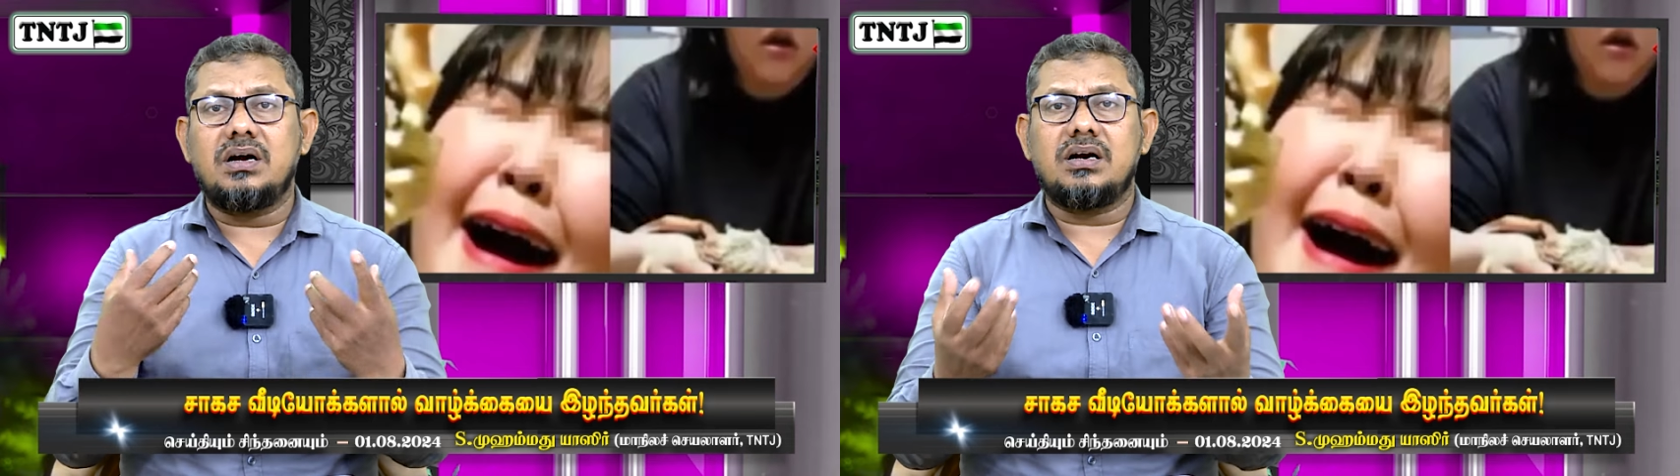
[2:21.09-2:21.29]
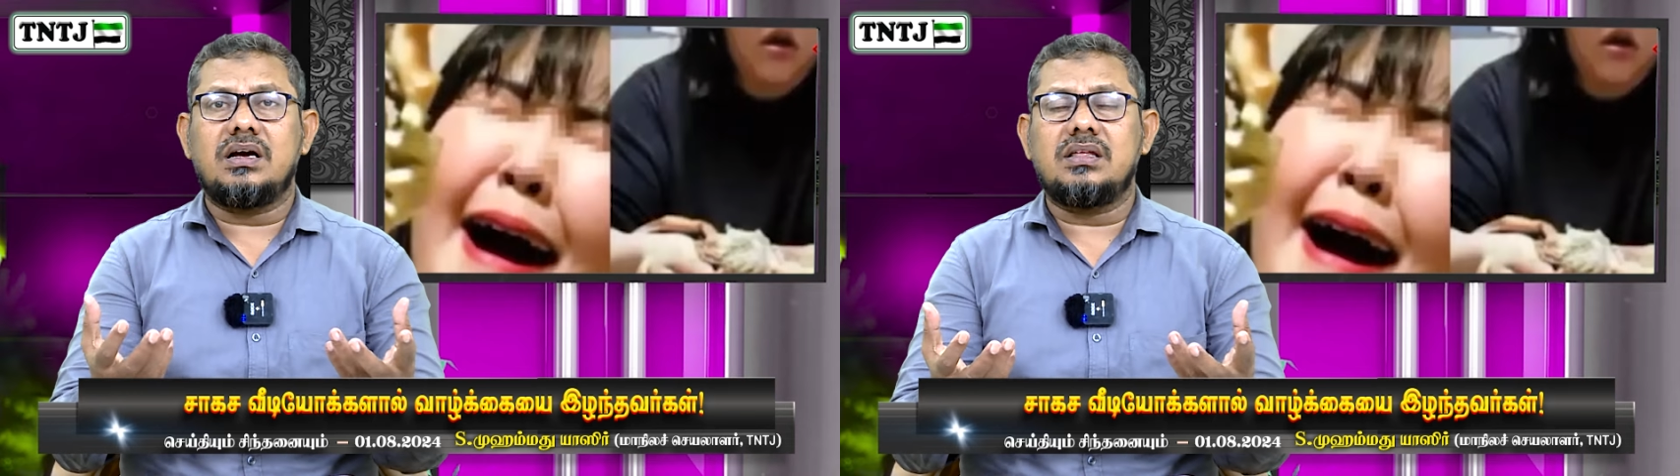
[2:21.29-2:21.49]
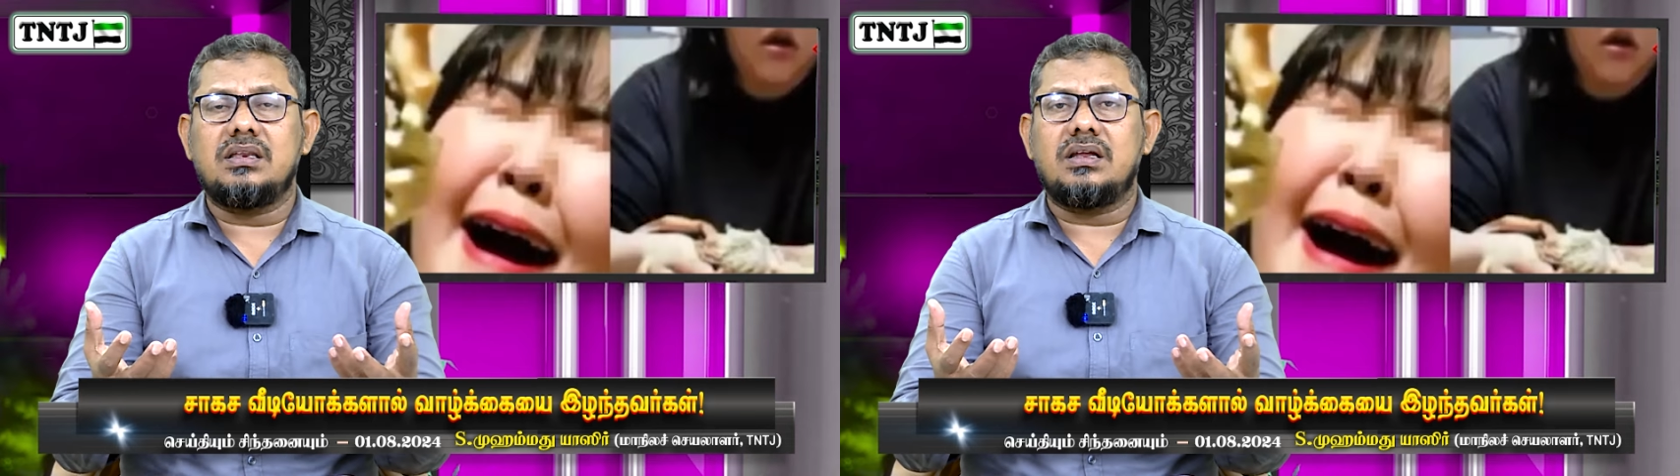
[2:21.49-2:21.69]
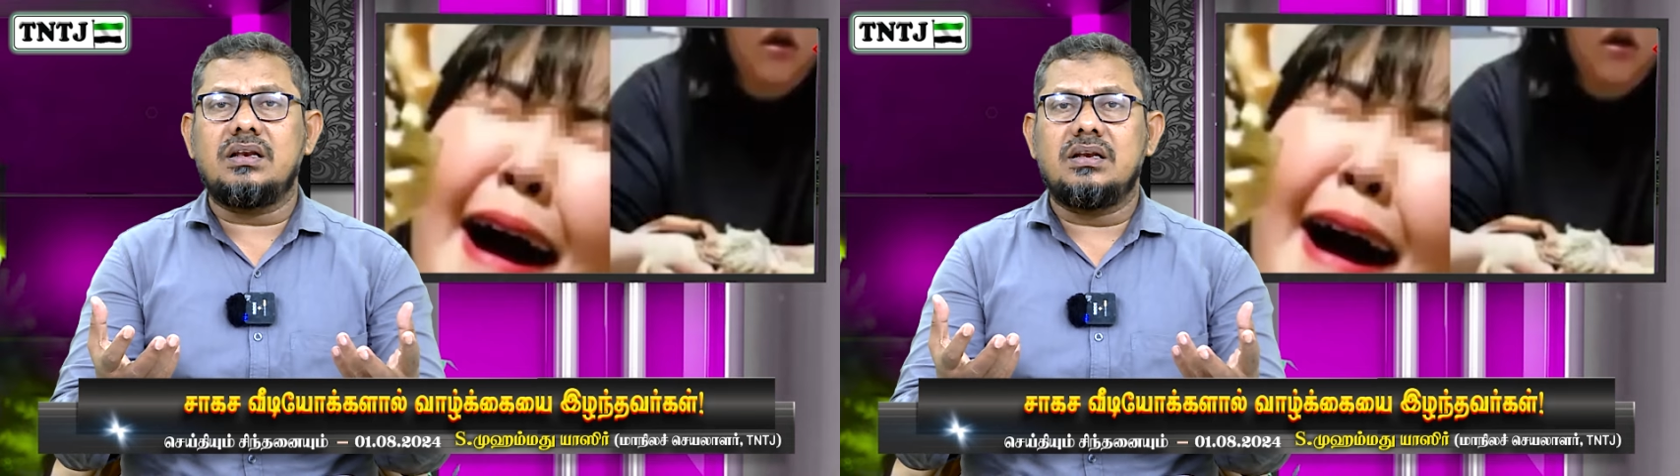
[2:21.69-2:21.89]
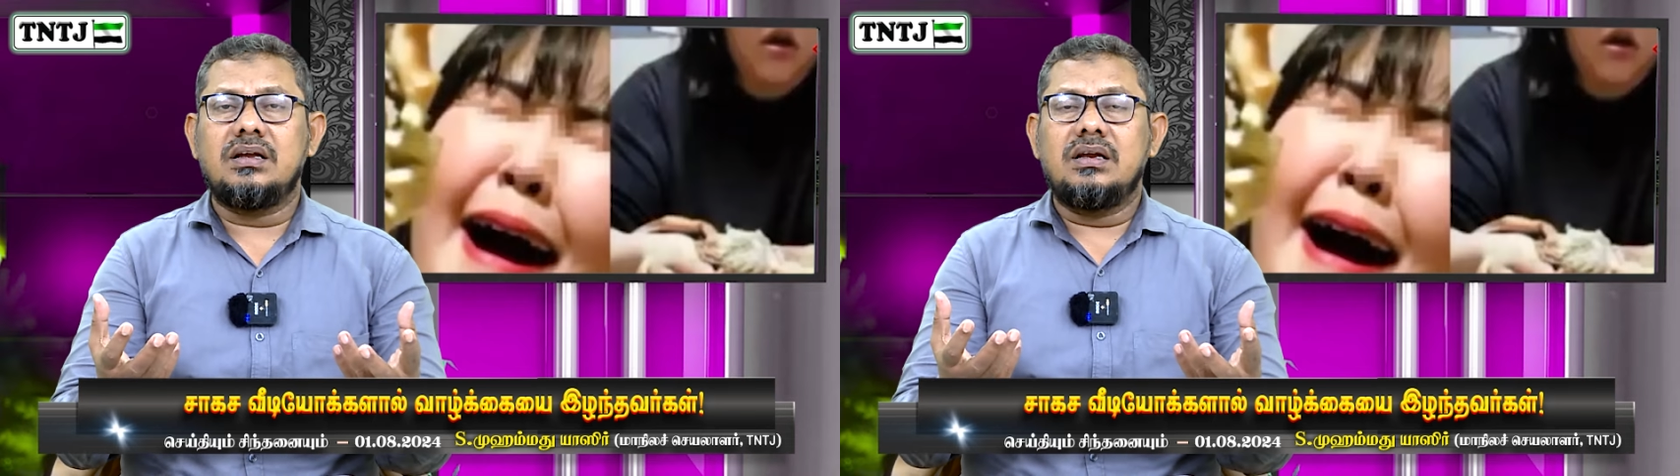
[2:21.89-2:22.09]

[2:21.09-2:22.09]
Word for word: ஆகாததால்